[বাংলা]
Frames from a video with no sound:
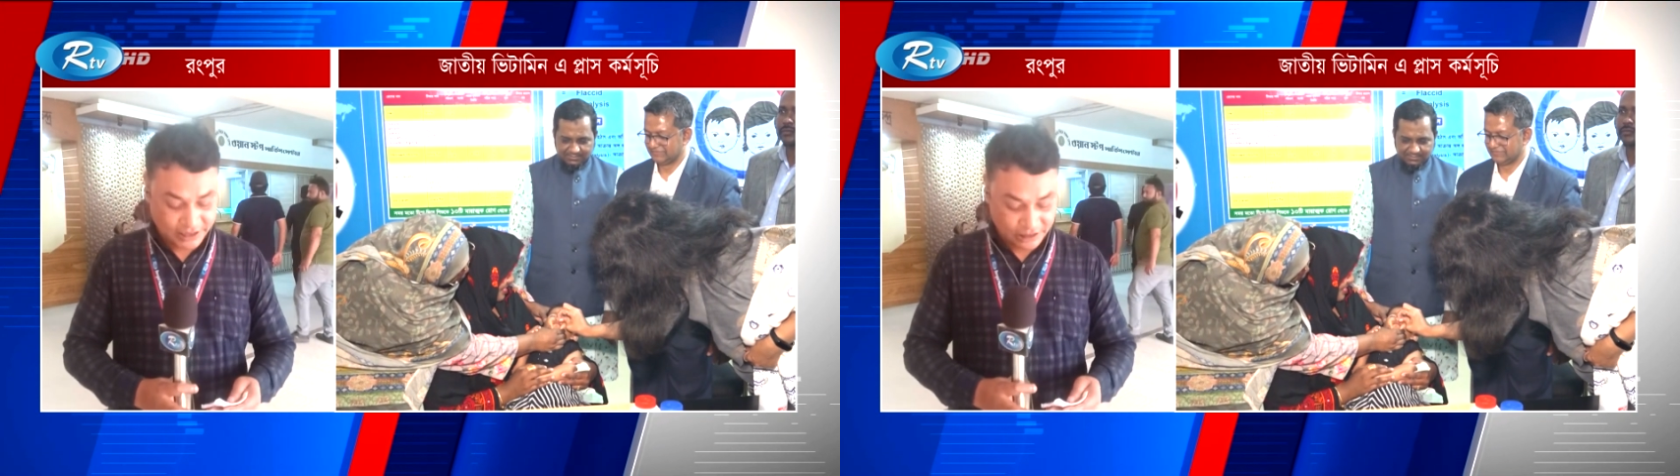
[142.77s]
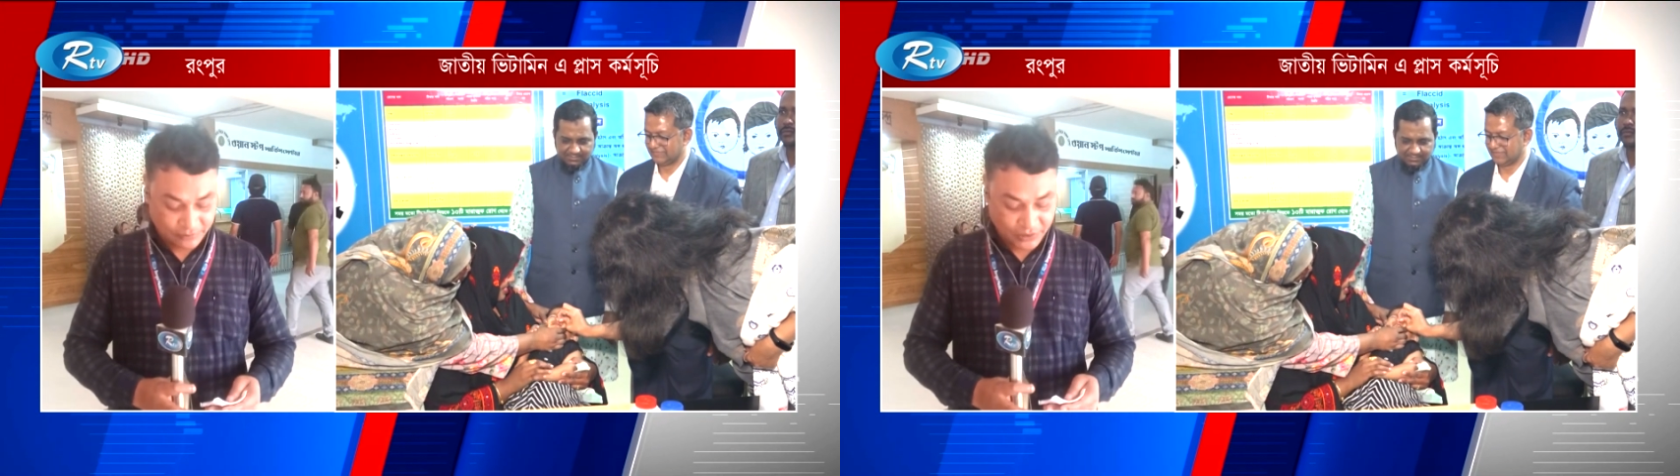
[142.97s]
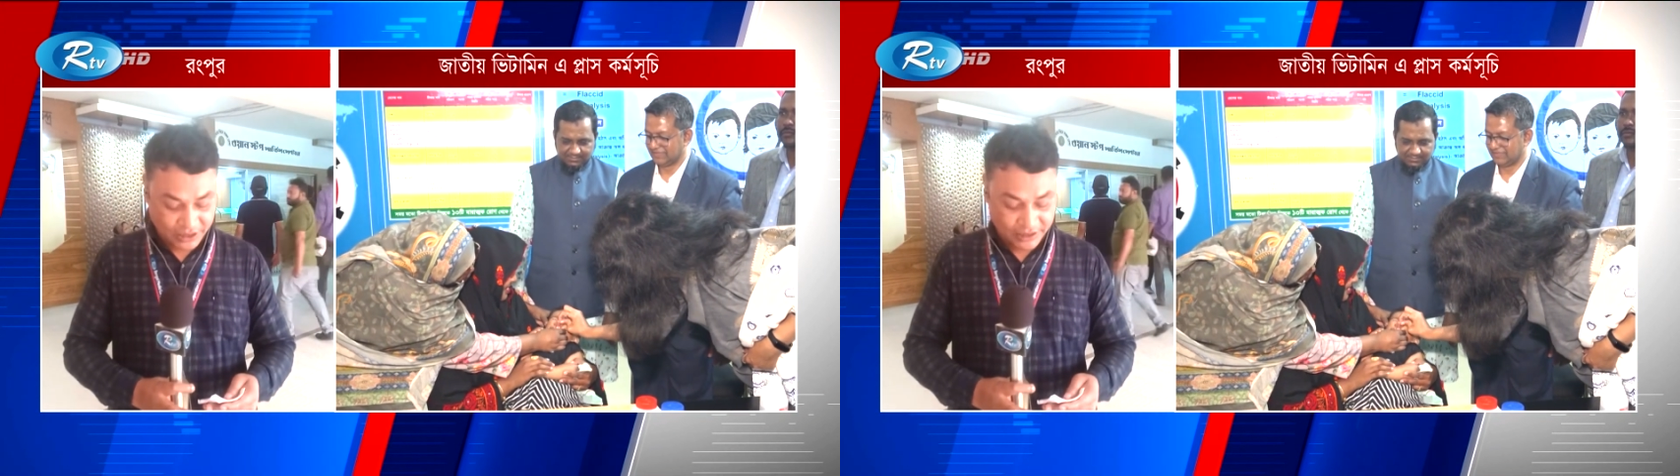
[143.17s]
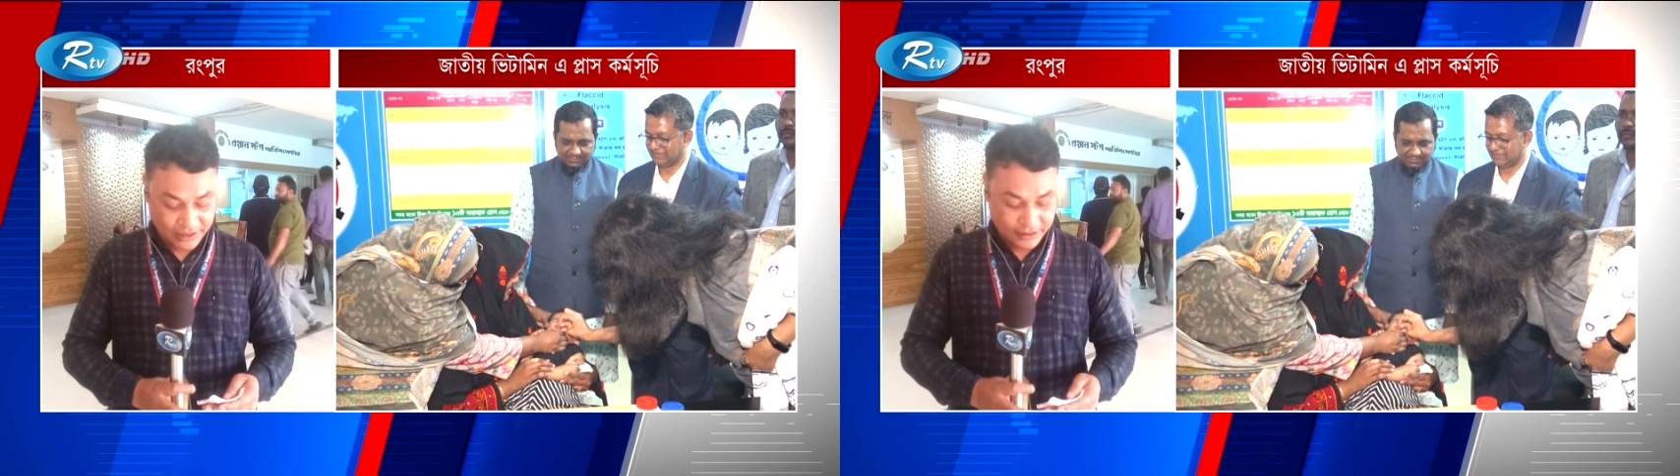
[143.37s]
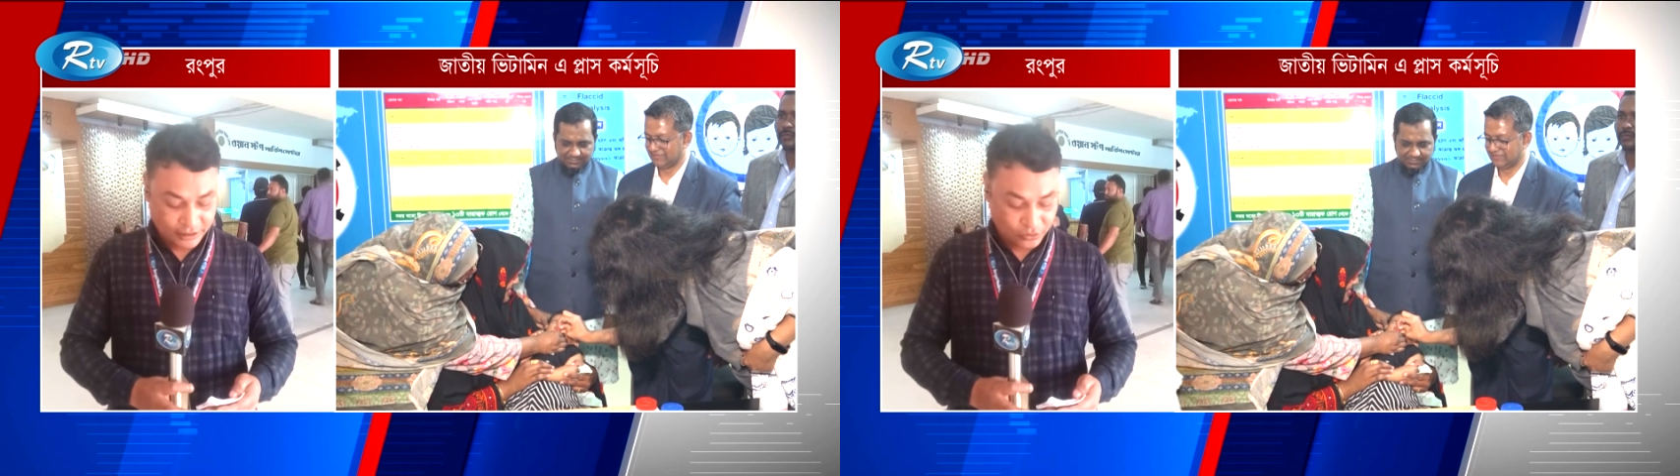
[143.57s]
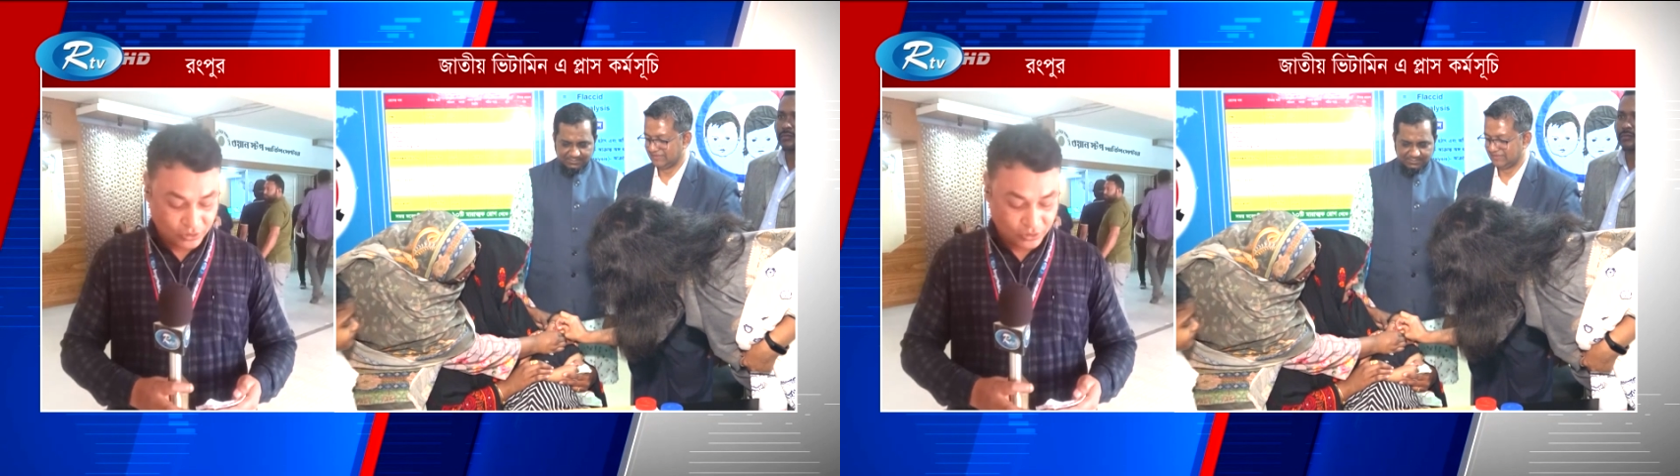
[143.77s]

সেখানে প্রায় দুই